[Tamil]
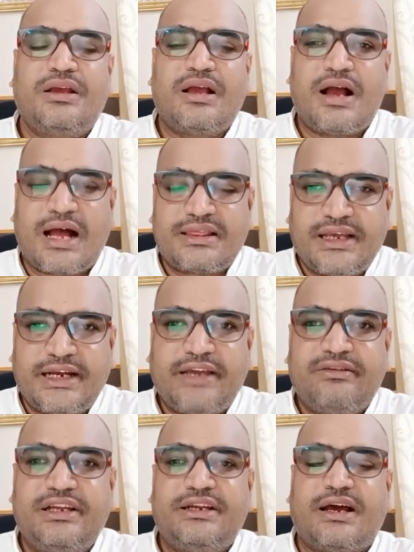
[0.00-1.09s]
அந்த
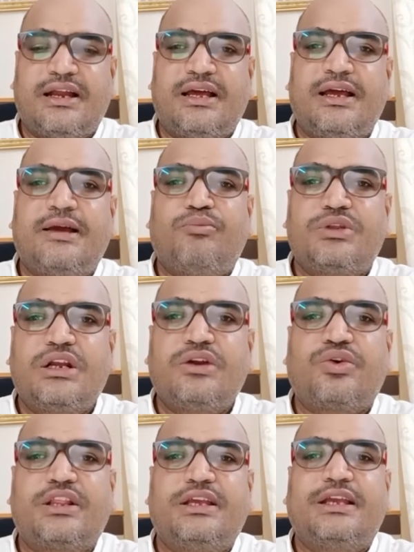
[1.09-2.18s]
இடைவெளியினால் முதல்
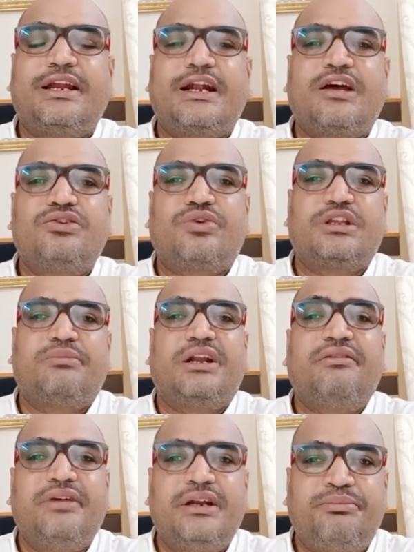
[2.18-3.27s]
குழந்தைக்கு ரெண்டாவது குழந்தை மேலே
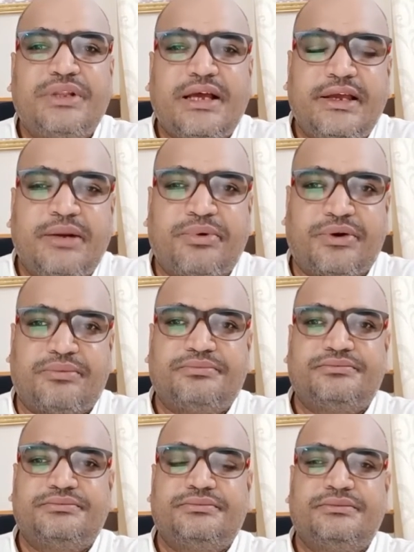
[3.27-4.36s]
வெறுப்பு தான் ஏற்படும்
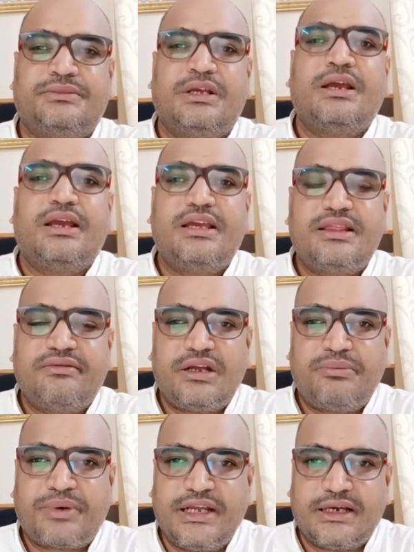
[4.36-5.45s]
இந்த
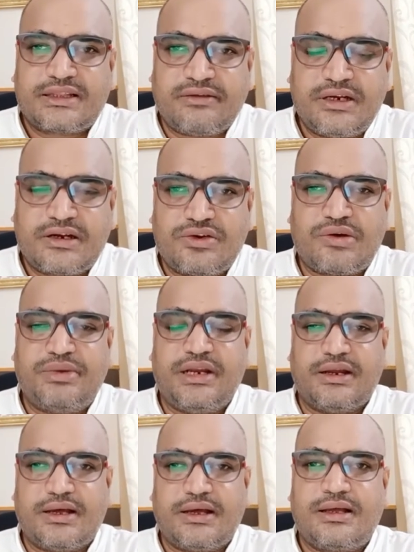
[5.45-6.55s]
வெறுப்பை நீங்கள் தவிர்க்கணும்
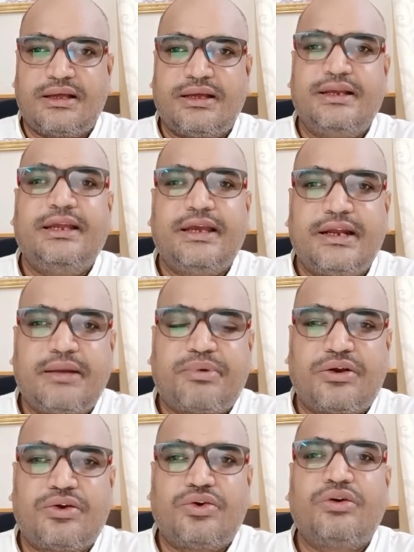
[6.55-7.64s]
அப்படின்னா நீங்கள் என்ன
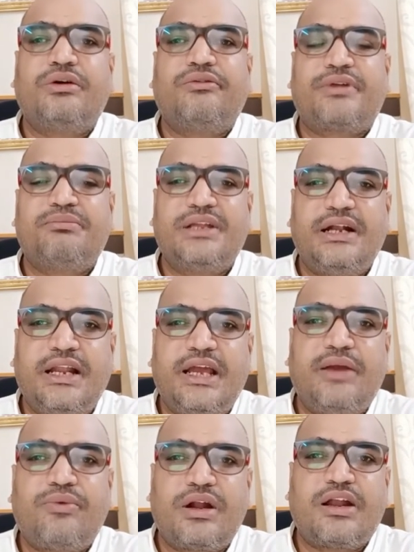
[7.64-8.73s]
பண்ணணும் ஃப்ரம் த டே
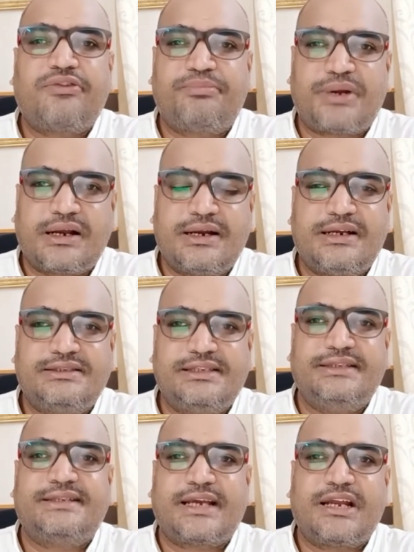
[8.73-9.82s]
ஒன் ஆஃப் ப்ரெக்னன்சி
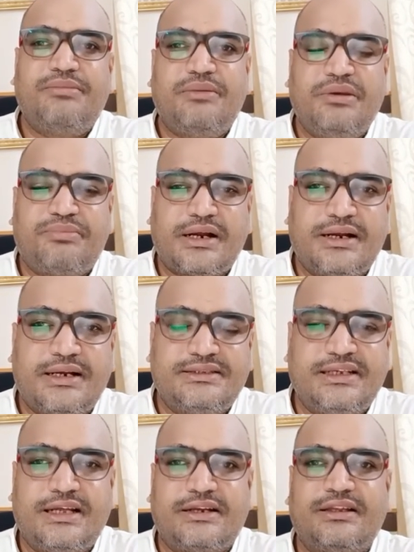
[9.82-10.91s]
செகண்ட் பேபி
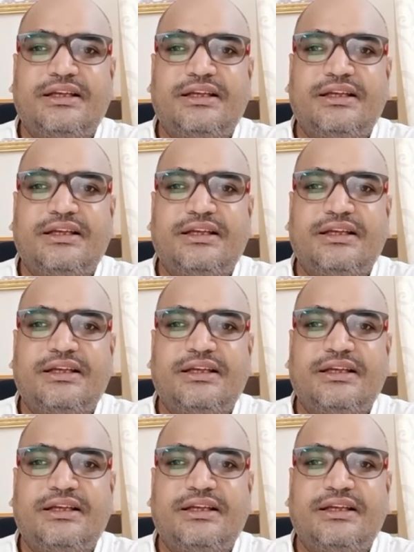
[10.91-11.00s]
ப்ரெக்னன்சிலேருந்து